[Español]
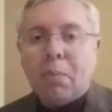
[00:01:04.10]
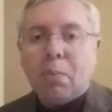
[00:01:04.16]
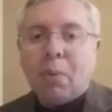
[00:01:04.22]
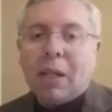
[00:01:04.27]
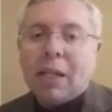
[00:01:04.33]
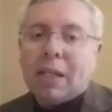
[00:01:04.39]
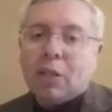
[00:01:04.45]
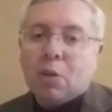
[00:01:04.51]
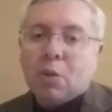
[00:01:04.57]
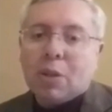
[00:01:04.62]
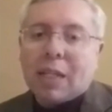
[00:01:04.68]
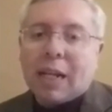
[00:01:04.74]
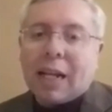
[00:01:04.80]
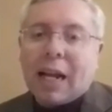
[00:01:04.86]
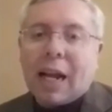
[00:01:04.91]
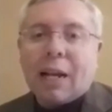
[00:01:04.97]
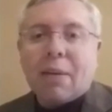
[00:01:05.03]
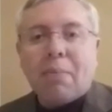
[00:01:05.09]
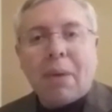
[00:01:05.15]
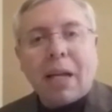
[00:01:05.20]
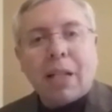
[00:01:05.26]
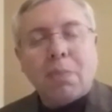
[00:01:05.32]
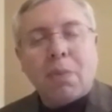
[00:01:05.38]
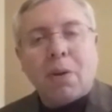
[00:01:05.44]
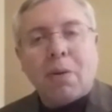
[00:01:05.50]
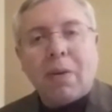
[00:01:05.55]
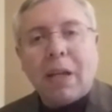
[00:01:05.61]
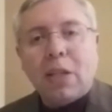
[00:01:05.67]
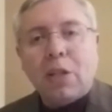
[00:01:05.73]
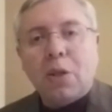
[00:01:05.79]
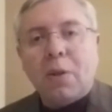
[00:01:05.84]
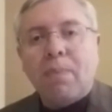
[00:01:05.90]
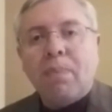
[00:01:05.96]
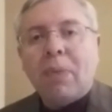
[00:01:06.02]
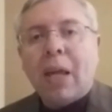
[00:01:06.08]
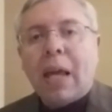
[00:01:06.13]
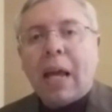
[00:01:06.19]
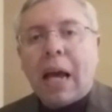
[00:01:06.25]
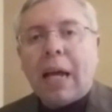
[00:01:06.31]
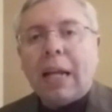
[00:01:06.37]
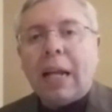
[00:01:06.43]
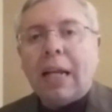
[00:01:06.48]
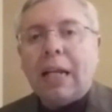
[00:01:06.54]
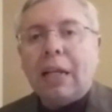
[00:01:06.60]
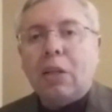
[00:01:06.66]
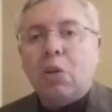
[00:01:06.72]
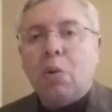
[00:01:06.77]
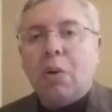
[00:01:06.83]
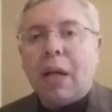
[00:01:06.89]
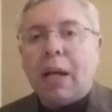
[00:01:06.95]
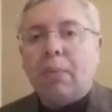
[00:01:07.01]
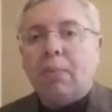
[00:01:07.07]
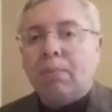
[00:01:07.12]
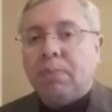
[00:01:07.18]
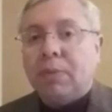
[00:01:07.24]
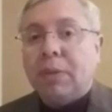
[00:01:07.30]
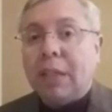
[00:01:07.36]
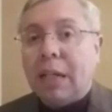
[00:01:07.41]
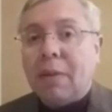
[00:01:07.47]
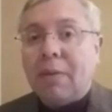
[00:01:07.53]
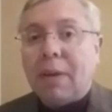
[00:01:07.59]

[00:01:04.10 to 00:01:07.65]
puedas tú sacar más provecho a la lectura del